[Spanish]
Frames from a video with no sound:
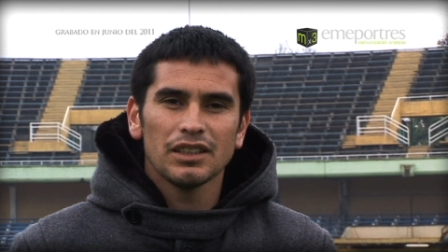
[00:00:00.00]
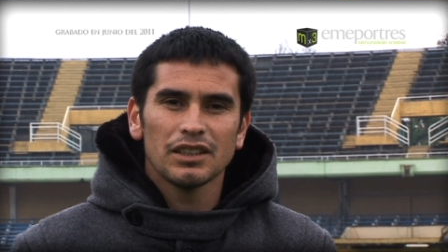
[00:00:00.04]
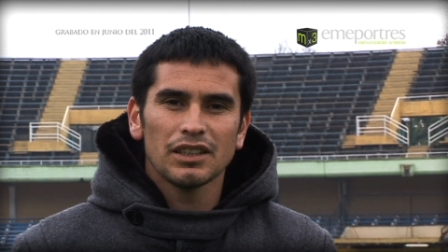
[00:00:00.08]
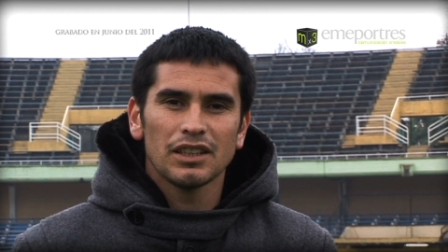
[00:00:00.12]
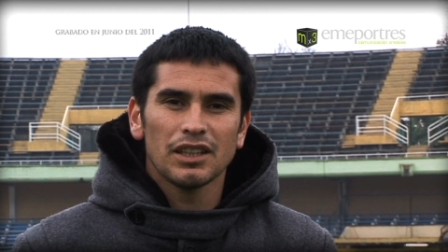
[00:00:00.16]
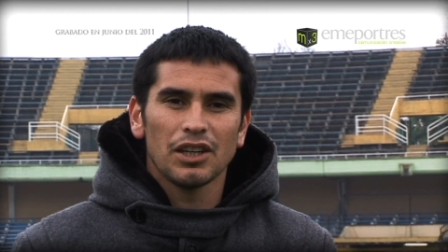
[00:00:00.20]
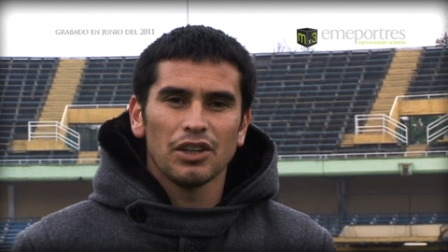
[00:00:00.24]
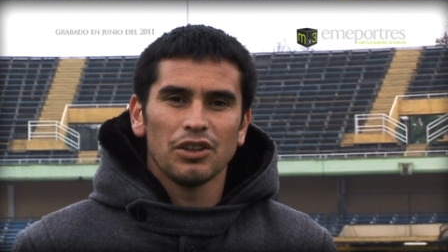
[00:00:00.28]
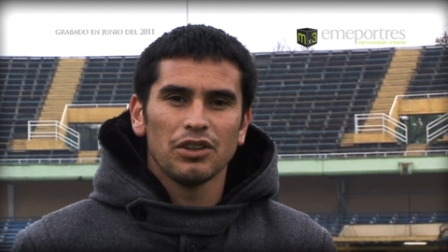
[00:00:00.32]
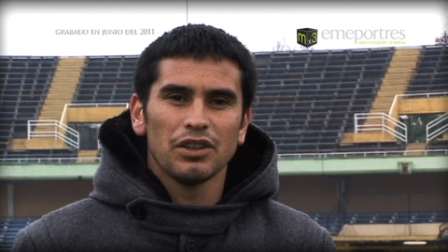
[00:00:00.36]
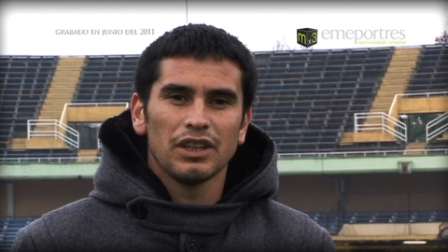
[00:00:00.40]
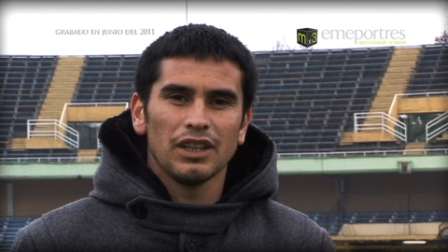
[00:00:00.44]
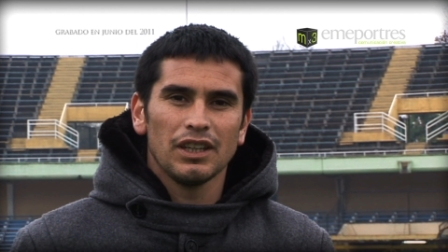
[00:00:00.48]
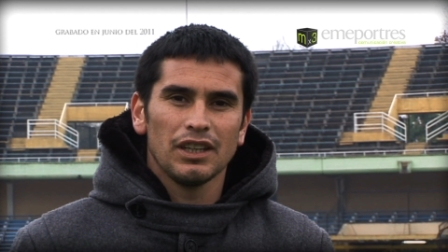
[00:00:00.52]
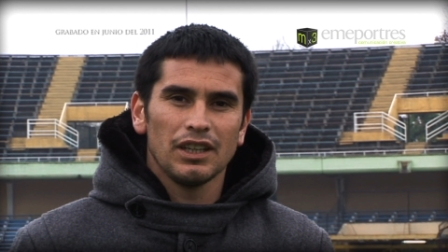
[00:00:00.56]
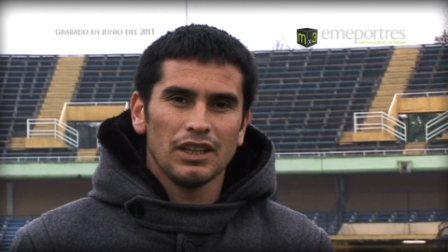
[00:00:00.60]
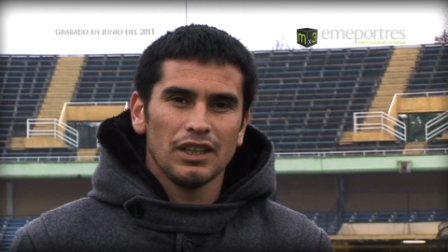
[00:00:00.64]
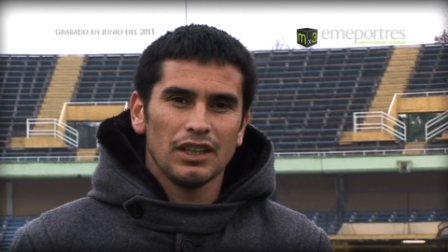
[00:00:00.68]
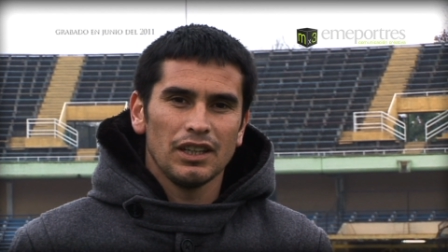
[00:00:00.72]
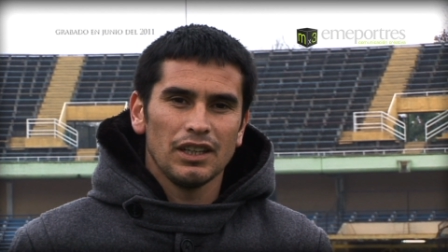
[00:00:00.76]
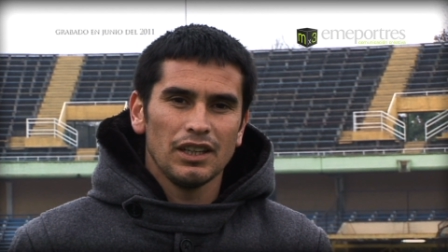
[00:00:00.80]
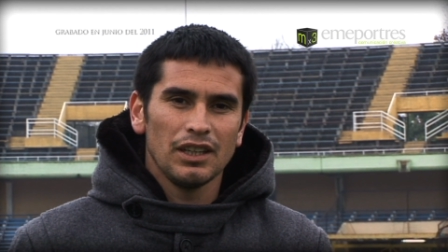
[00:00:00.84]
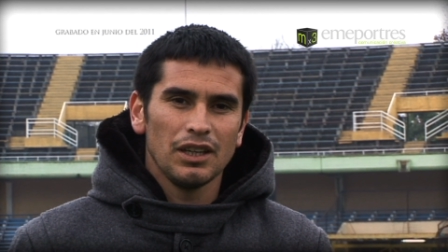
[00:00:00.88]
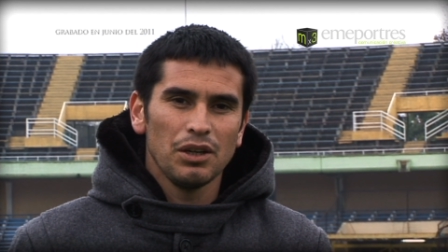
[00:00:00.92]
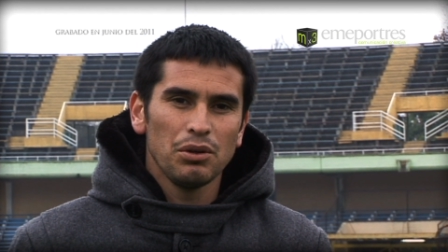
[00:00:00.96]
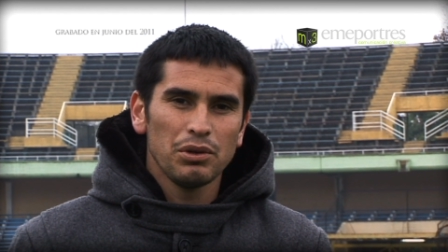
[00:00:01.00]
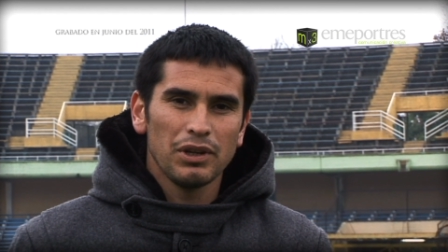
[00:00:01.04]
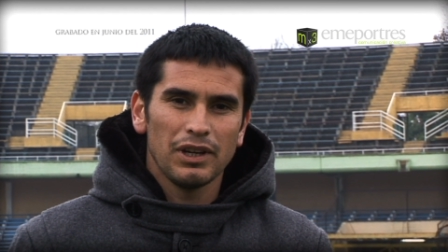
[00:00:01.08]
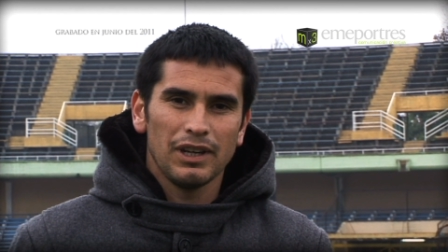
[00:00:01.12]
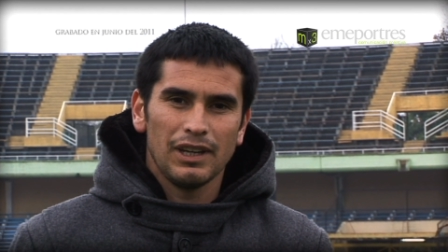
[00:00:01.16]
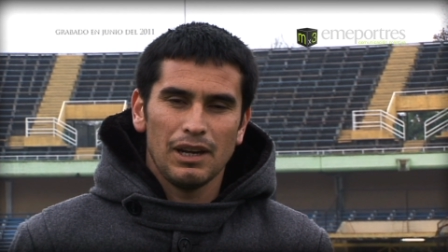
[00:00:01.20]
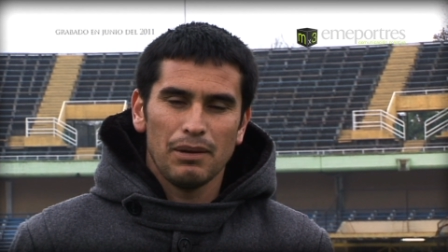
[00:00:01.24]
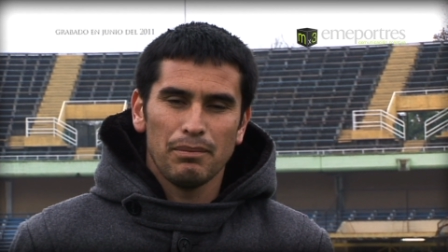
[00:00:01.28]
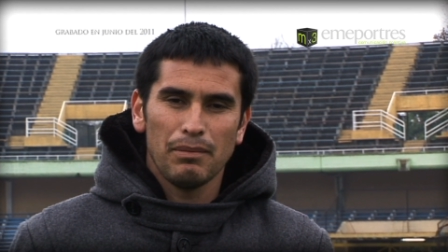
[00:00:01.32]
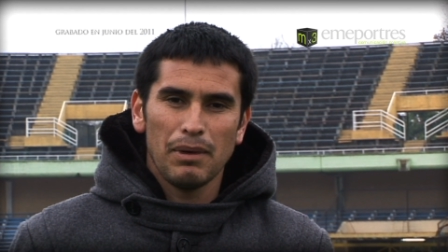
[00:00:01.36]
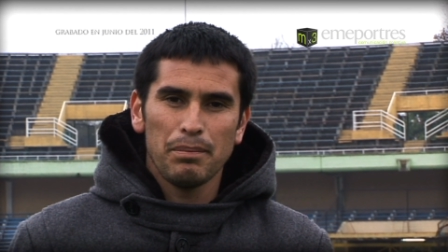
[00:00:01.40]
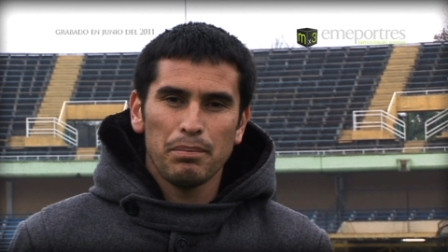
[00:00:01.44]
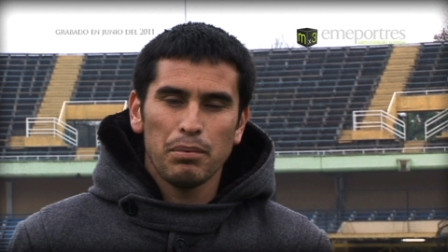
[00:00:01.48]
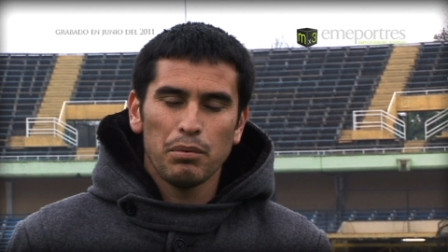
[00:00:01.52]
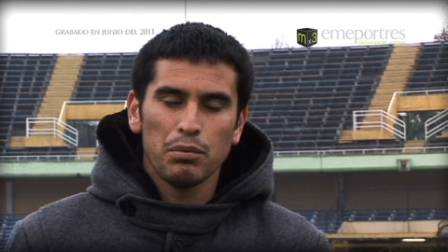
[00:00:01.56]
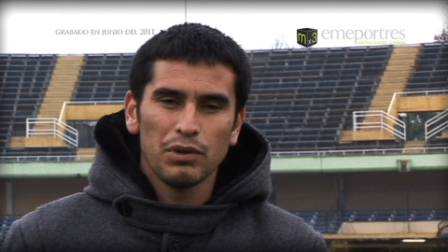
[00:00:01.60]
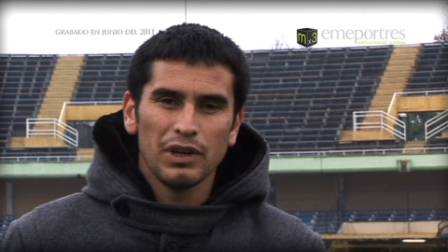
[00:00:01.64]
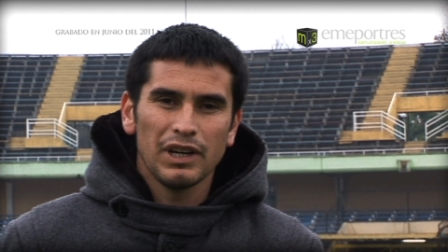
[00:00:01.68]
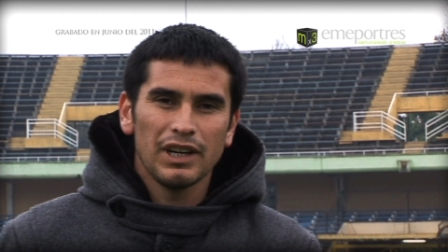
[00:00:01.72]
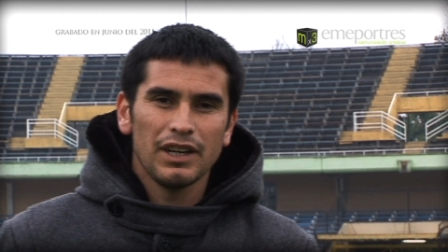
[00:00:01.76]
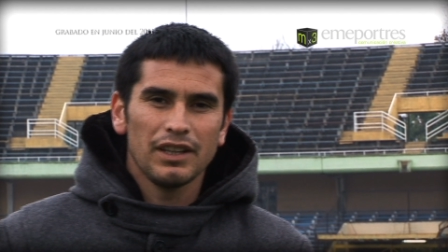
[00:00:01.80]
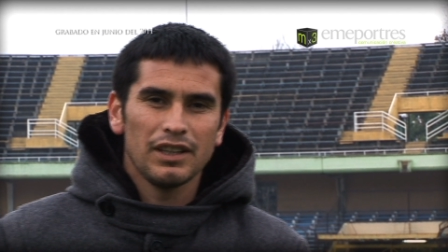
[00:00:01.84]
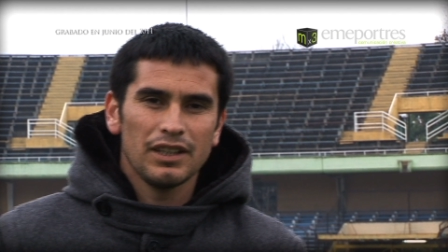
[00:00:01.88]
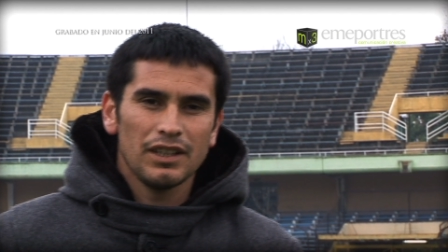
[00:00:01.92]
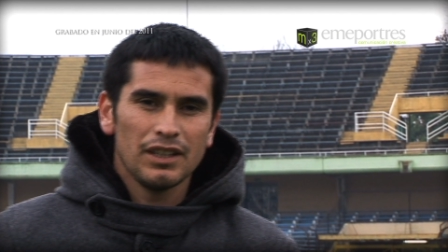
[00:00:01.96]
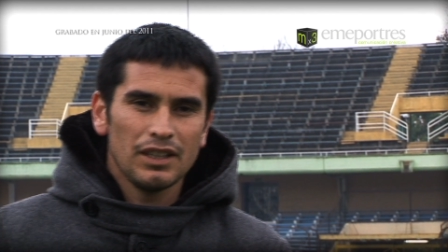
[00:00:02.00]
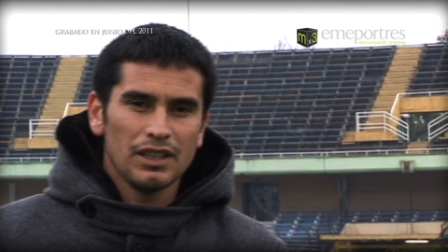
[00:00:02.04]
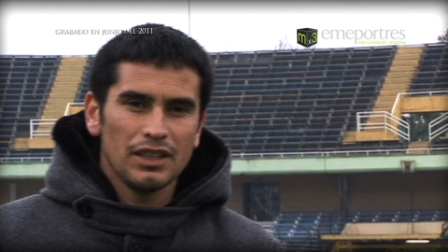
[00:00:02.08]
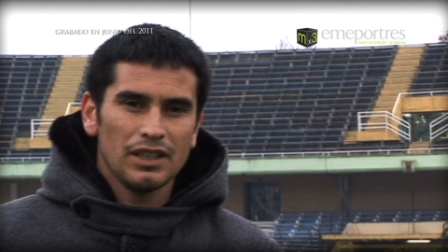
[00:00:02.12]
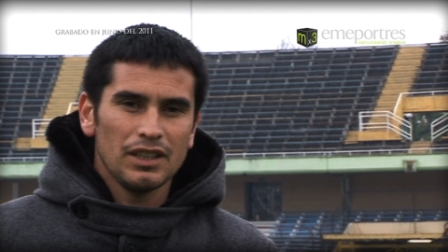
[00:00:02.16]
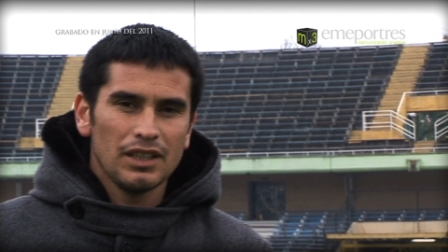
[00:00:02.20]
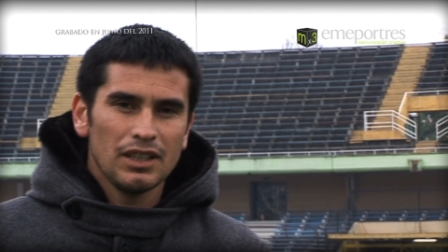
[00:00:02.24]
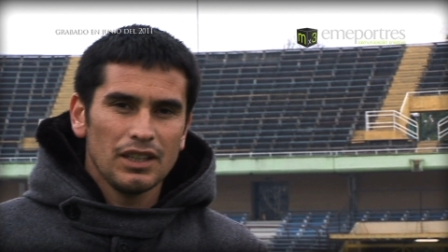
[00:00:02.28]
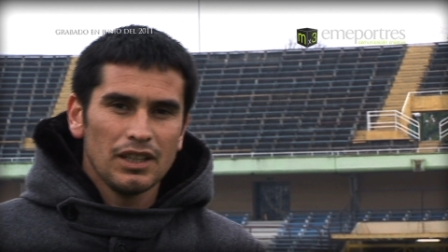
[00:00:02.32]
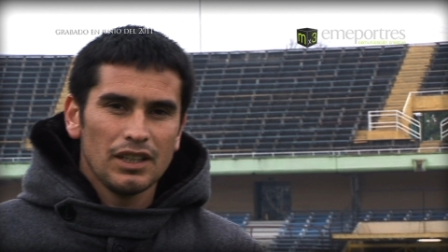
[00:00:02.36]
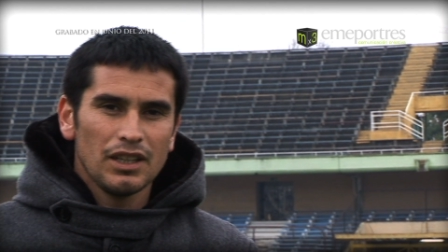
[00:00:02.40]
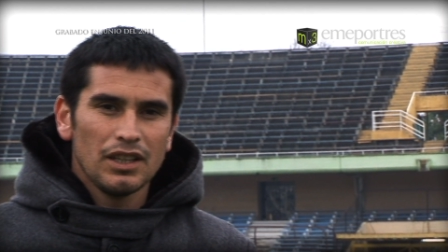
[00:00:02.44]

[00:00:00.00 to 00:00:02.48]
creo que es una de las más populares de,